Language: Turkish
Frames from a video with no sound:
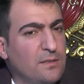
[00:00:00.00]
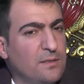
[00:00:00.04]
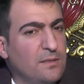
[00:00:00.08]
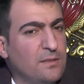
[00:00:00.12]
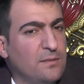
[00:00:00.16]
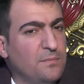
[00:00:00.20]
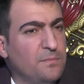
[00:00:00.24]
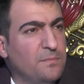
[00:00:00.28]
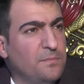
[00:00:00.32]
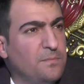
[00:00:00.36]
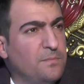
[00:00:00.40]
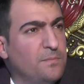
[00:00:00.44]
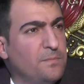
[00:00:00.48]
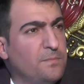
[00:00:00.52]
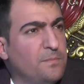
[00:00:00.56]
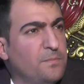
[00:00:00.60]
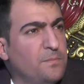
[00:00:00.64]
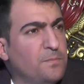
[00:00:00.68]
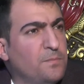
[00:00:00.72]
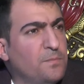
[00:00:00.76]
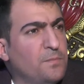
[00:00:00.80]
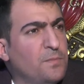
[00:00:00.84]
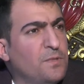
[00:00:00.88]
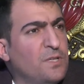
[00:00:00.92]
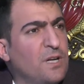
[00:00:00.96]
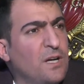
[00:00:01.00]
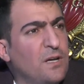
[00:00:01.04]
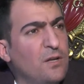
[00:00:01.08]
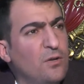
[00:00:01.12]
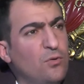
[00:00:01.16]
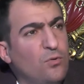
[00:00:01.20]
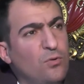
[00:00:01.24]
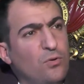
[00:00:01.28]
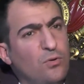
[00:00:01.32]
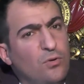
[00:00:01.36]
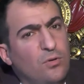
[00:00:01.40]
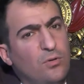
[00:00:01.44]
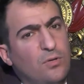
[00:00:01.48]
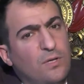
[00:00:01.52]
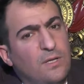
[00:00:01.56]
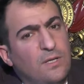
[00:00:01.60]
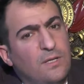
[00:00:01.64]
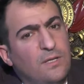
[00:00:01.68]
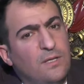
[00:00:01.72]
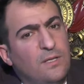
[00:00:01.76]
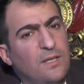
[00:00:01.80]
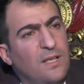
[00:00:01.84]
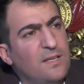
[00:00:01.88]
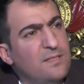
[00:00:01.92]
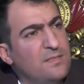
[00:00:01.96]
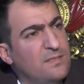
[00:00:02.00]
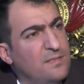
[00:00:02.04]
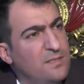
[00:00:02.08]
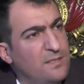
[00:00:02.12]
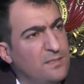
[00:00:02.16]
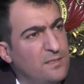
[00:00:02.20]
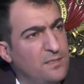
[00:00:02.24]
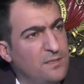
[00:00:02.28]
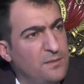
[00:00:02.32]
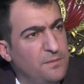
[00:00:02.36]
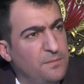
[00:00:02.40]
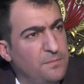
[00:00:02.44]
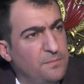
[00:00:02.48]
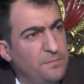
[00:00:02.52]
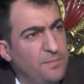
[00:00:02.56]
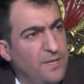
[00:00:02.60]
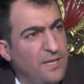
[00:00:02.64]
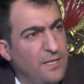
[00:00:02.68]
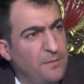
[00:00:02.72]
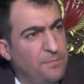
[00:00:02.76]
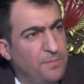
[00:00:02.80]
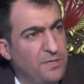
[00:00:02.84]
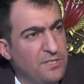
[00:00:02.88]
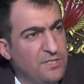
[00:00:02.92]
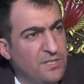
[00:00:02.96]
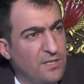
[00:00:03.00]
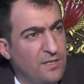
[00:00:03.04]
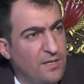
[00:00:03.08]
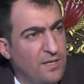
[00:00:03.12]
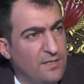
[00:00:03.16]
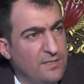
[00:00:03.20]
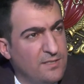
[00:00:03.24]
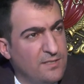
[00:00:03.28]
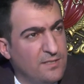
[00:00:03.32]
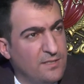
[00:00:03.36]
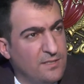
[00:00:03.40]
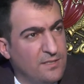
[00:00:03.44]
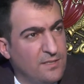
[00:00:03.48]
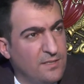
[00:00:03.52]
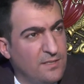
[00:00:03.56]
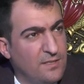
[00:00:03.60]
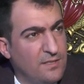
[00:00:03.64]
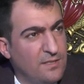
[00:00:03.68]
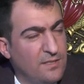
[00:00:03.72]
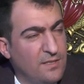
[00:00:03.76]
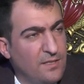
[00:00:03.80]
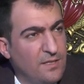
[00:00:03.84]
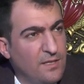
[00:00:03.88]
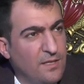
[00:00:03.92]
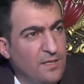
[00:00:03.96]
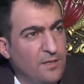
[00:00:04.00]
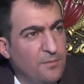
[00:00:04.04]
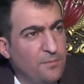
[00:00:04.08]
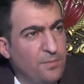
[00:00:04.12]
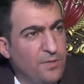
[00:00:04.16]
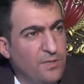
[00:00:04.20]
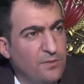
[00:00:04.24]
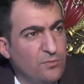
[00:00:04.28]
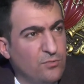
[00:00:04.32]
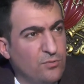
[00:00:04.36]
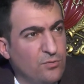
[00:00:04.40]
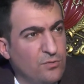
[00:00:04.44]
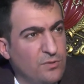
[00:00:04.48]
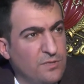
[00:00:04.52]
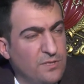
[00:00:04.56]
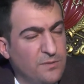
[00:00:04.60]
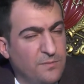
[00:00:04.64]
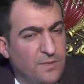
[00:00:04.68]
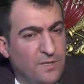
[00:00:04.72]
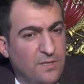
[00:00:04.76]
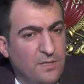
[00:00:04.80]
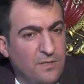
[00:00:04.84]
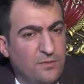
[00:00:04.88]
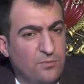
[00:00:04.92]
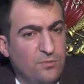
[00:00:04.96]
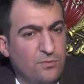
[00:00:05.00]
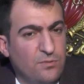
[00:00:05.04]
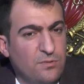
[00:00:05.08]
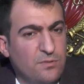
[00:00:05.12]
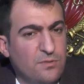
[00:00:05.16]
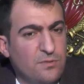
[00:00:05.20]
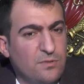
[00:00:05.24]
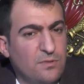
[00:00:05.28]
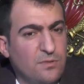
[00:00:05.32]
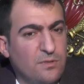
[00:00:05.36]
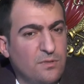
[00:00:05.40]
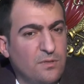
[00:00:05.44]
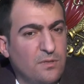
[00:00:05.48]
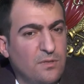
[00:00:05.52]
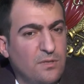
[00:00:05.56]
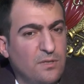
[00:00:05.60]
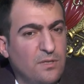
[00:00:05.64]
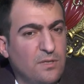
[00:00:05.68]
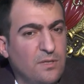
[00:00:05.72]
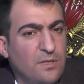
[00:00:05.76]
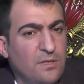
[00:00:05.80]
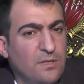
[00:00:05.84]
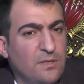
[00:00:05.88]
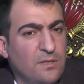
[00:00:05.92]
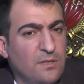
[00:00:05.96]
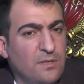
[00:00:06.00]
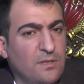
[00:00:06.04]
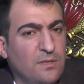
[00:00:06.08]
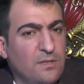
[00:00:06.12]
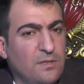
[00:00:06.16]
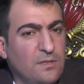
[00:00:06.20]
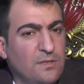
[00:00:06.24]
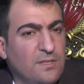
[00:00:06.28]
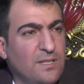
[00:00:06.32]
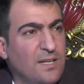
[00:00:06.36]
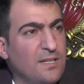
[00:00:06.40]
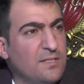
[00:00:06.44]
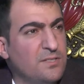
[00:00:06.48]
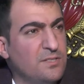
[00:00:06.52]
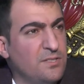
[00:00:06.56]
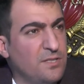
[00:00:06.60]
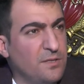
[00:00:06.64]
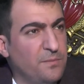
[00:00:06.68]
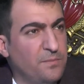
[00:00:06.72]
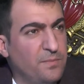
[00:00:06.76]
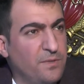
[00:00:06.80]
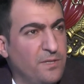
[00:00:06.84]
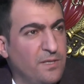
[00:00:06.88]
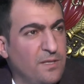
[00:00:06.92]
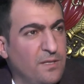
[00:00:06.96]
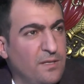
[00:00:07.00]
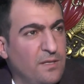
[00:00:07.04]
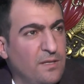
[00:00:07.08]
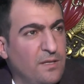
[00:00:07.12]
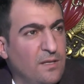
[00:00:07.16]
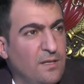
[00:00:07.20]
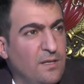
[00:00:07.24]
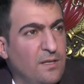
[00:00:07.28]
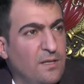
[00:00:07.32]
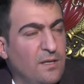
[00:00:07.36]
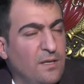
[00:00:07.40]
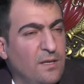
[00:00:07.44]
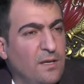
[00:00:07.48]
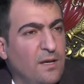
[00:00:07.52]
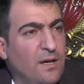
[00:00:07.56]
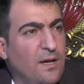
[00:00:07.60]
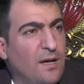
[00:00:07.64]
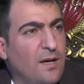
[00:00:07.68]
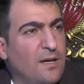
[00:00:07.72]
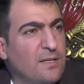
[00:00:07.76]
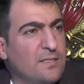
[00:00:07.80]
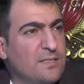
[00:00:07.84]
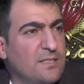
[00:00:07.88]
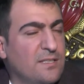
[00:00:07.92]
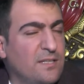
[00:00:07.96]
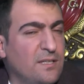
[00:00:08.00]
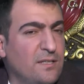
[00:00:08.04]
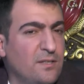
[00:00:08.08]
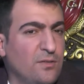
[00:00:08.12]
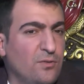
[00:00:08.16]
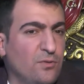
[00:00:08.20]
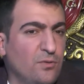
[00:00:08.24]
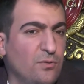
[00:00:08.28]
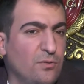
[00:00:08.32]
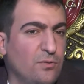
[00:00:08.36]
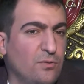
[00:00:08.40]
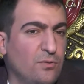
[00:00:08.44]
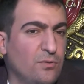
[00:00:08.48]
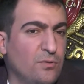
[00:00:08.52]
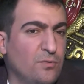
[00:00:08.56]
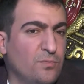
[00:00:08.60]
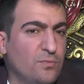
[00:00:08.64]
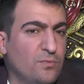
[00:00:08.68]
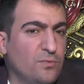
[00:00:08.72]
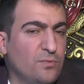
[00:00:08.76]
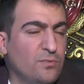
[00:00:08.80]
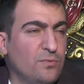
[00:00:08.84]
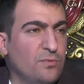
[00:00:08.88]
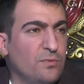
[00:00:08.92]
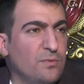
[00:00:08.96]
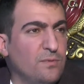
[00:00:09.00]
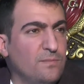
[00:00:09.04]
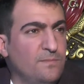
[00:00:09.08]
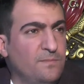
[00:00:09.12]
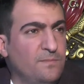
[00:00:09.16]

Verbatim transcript: kargo dediğiniz? Kargo e, lastikli, bel paça lastikli pantolon imal ediyoruz. E, yan cepli. Yani. Askeri oluyor bunun